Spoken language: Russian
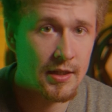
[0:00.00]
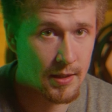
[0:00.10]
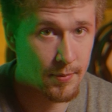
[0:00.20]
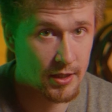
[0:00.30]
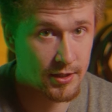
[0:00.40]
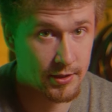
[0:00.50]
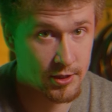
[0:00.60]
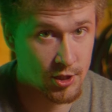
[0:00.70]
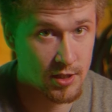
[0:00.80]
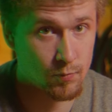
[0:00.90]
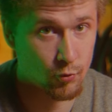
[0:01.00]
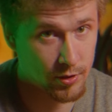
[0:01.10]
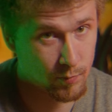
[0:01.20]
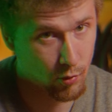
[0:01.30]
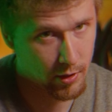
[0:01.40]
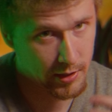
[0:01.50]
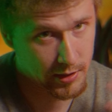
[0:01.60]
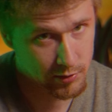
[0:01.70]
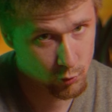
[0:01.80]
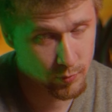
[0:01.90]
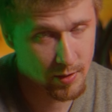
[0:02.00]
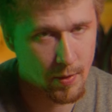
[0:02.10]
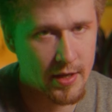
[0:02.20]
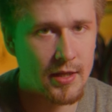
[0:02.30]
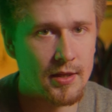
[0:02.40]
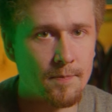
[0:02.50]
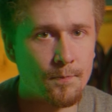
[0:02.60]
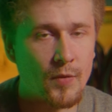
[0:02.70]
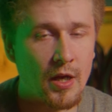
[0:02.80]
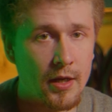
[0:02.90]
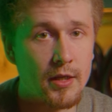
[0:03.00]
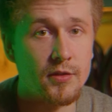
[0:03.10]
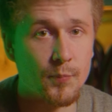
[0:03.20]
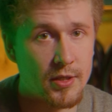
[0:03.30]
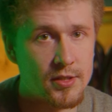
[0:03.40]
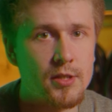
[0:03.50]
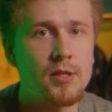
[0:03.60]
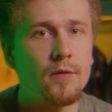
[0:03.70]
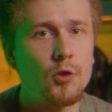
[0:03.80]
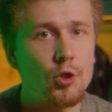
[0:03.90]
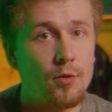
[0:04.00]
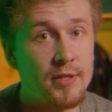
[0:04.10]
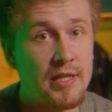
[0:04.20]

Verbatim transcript: на практике сейчас будет более доступно, понятно, конкретно в процессе того, что мы